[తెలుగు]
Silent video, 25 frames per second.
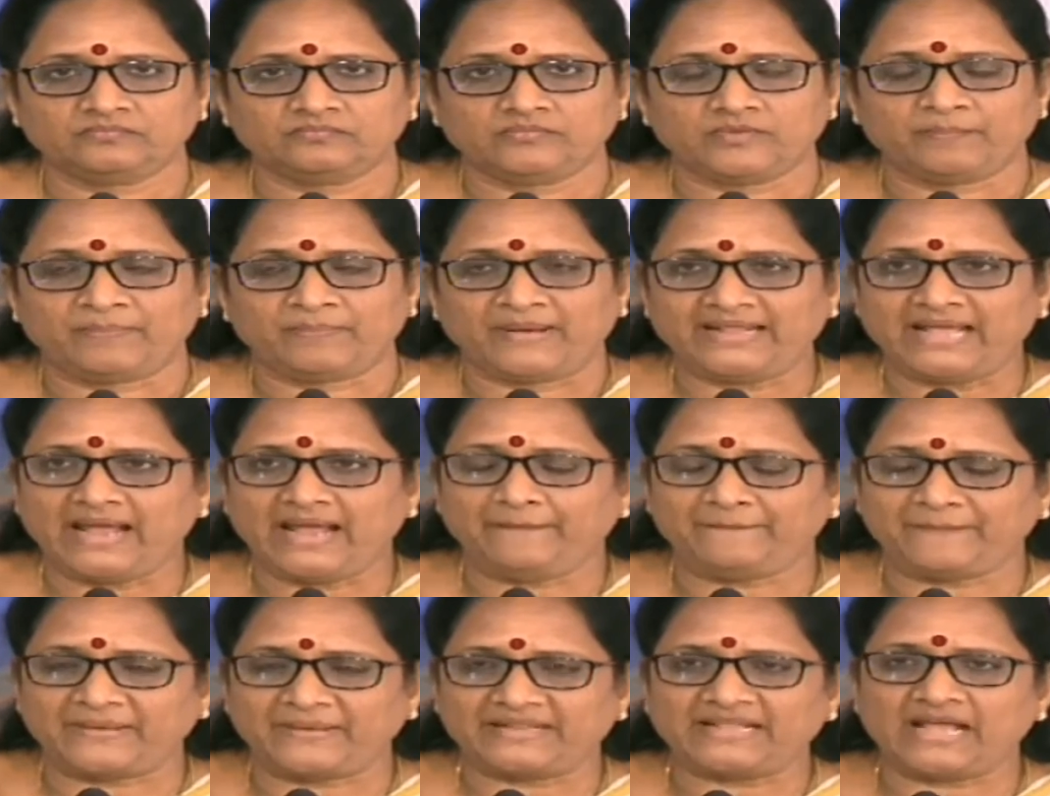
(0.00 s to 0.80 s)
పదే
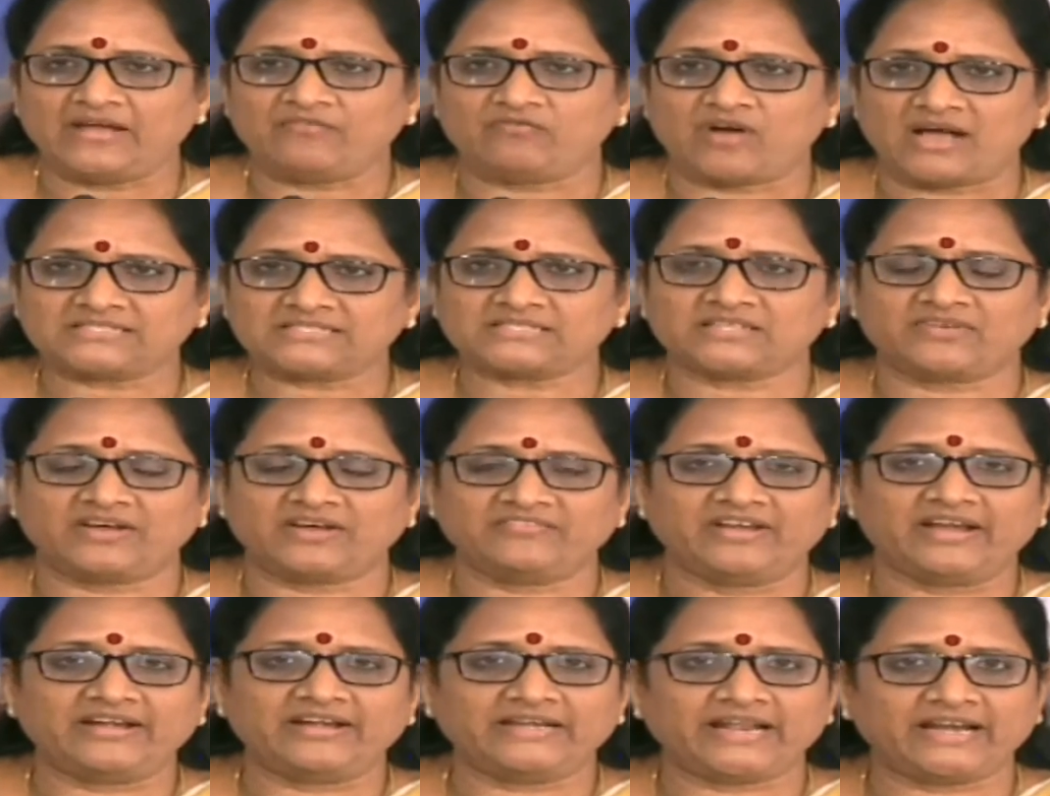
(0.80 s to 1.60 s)
పదే
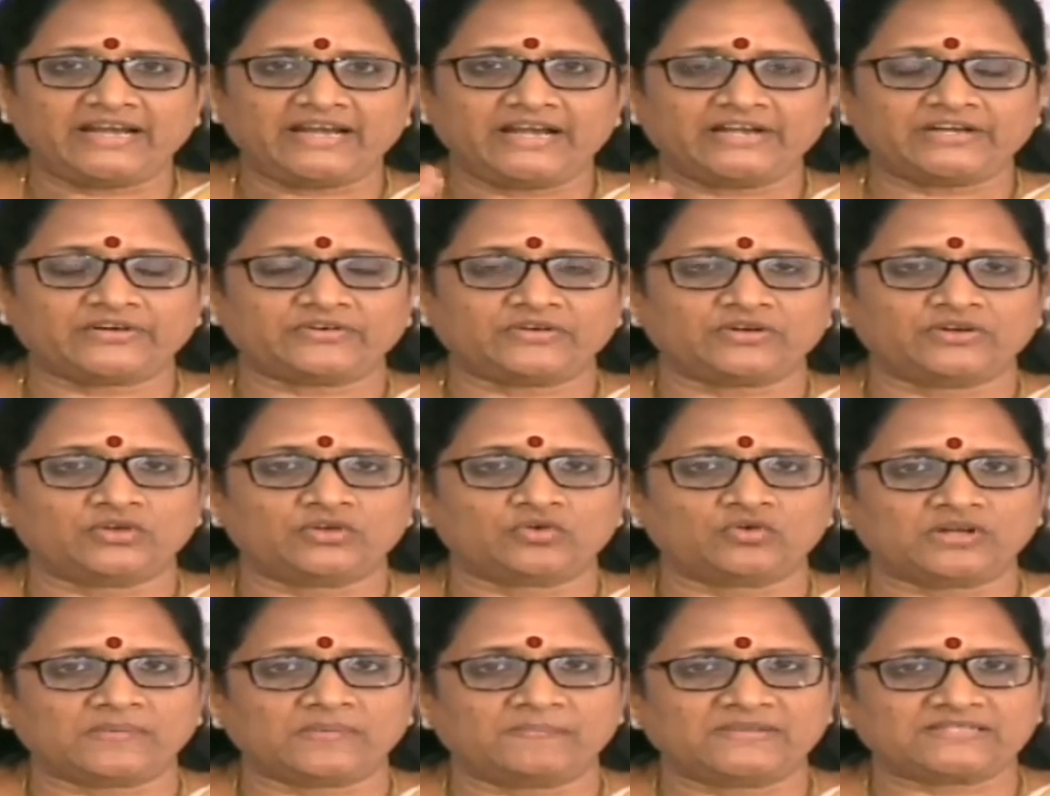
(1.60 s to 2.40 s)
వాస్తవం ఏంటనేటటువంటి
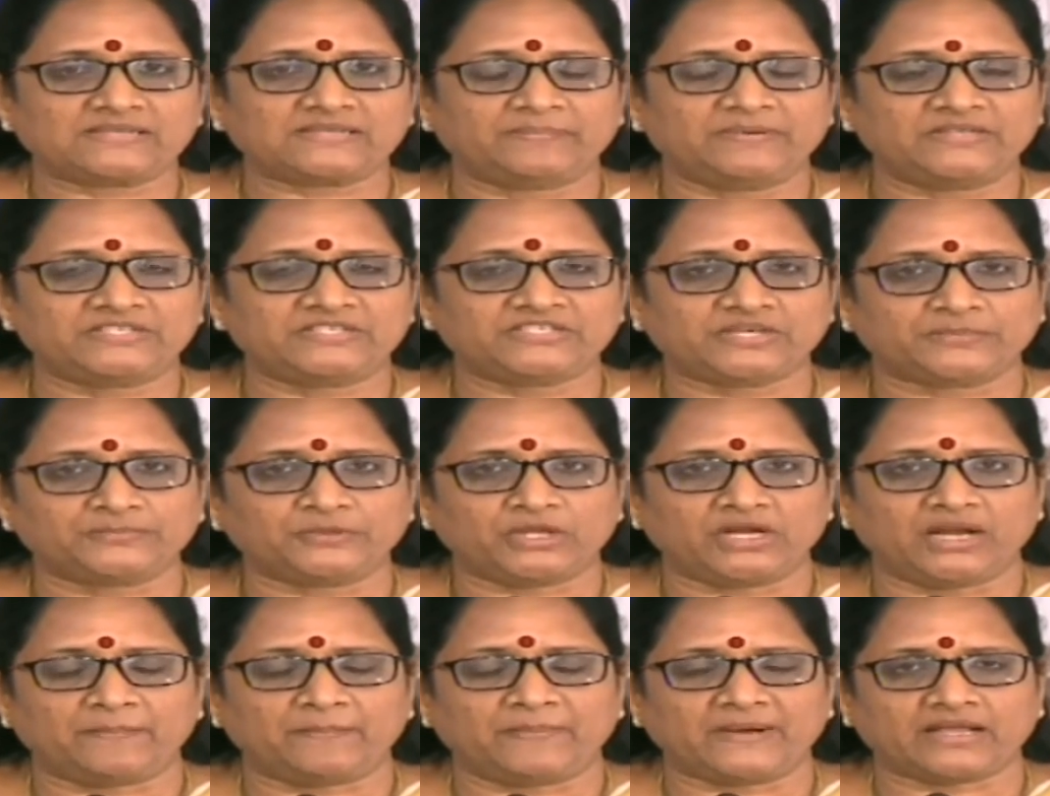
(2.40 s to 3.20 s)
కుటుంబ సభ్యులు
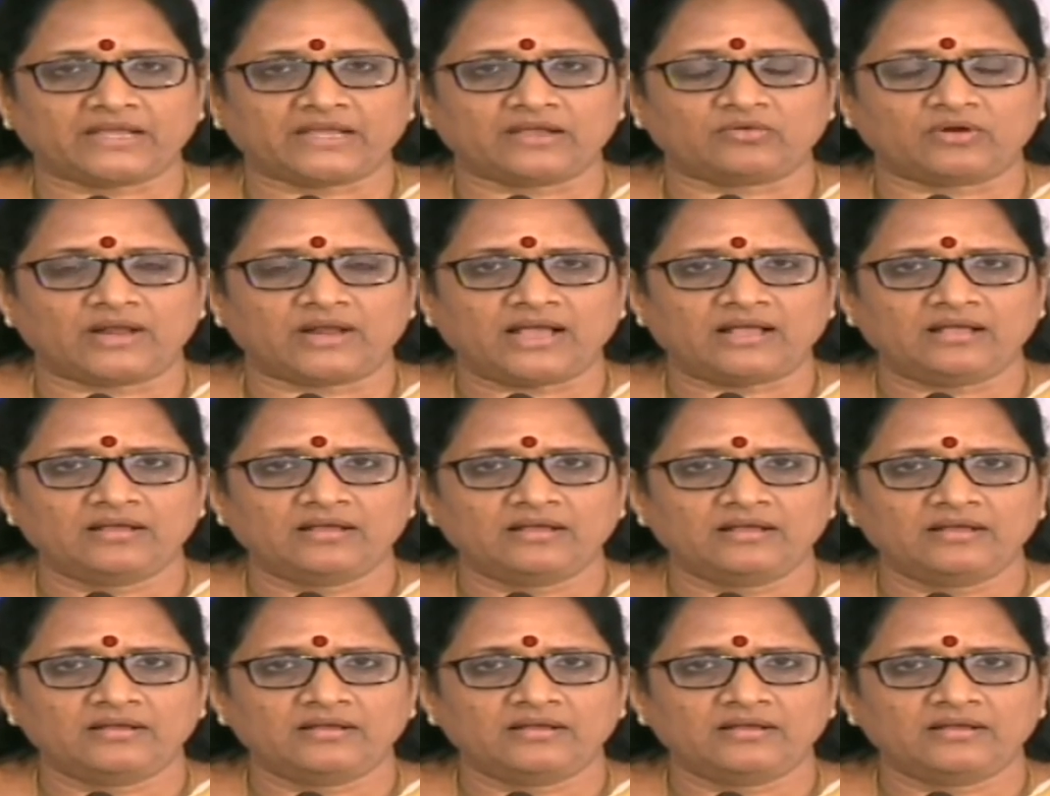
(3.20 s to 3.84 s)
చెప్తున్నప్పటికీ కూడా